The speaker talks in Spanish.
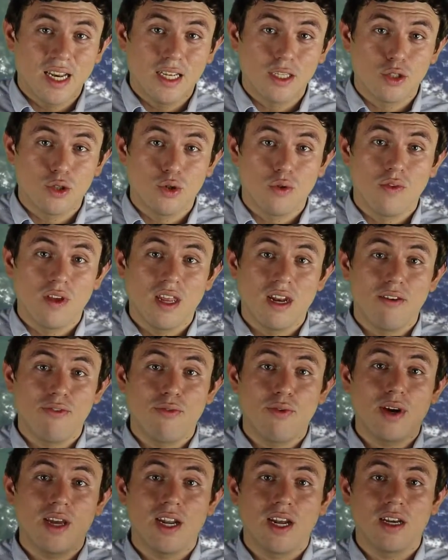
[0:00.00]
él estuviera
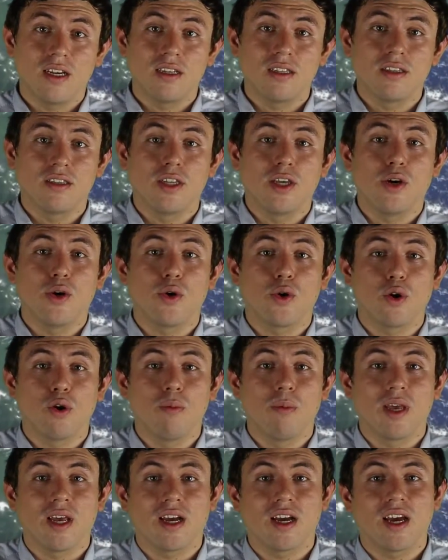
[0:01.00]
fuera, dejó
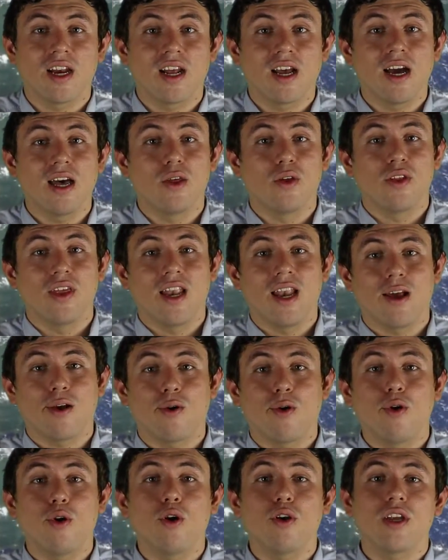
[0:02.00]
como encargado de la
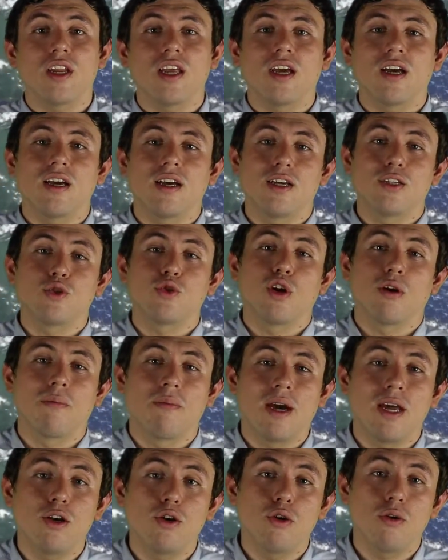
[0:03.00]
colonia a su
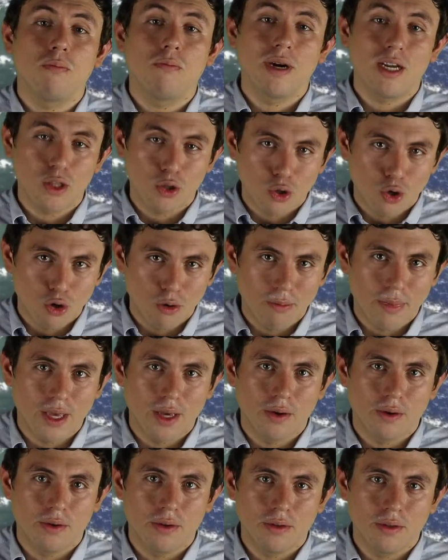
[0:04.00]
hermano
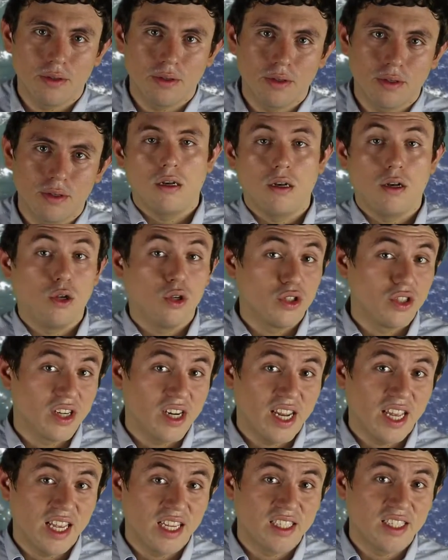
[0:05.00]
Bartolomeo. Los
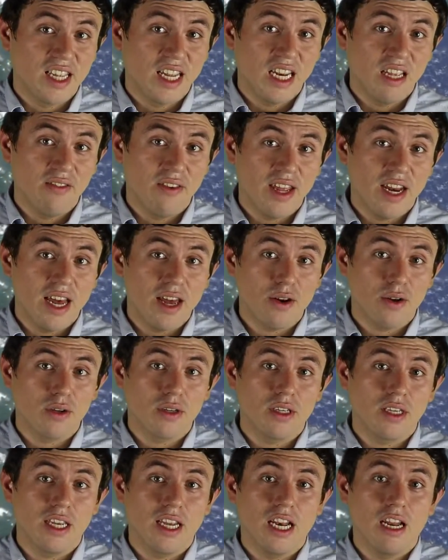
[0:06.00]
reyes
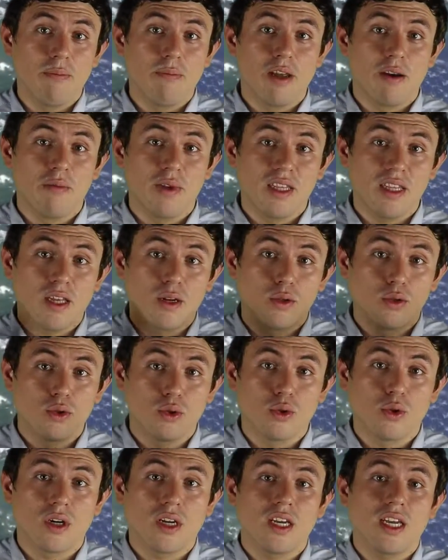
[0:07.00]
deliberaron y le permitieron
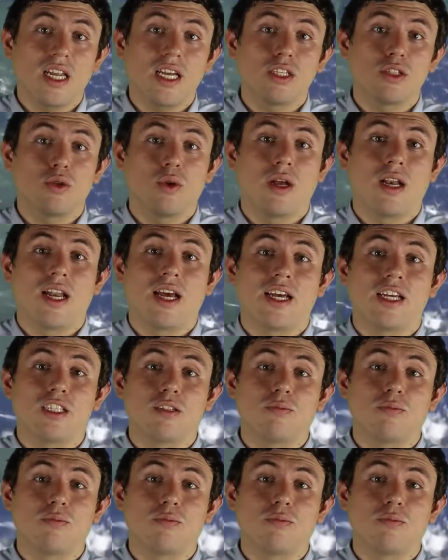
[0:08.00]
su regreso a la